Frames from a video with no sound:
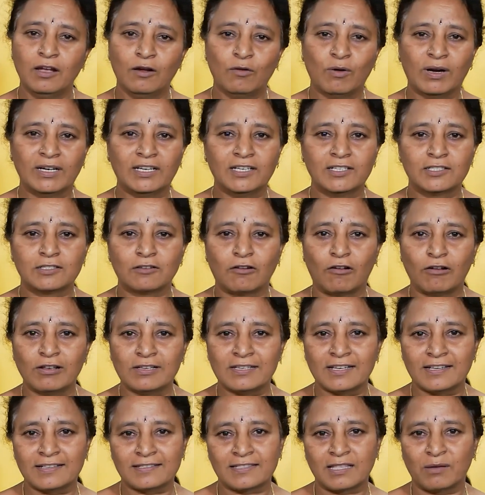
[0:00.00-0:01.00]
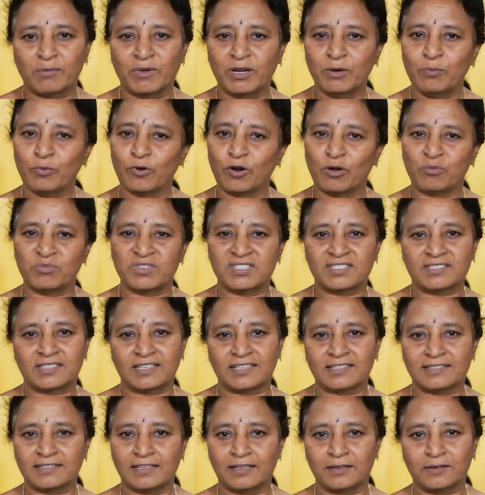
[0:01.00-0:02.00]
వాటిని సాల్వ్ చేస్తామని ప్రామిస్
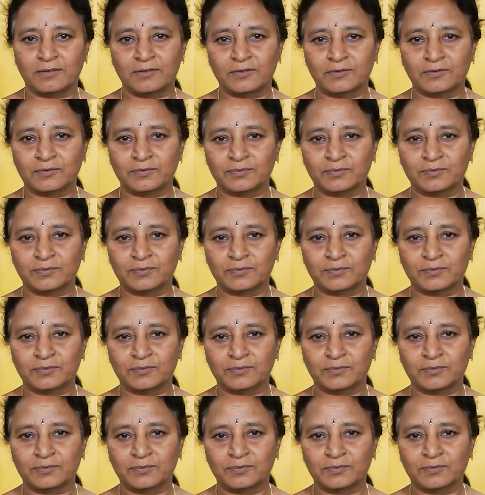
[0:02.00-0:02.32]
చేశారు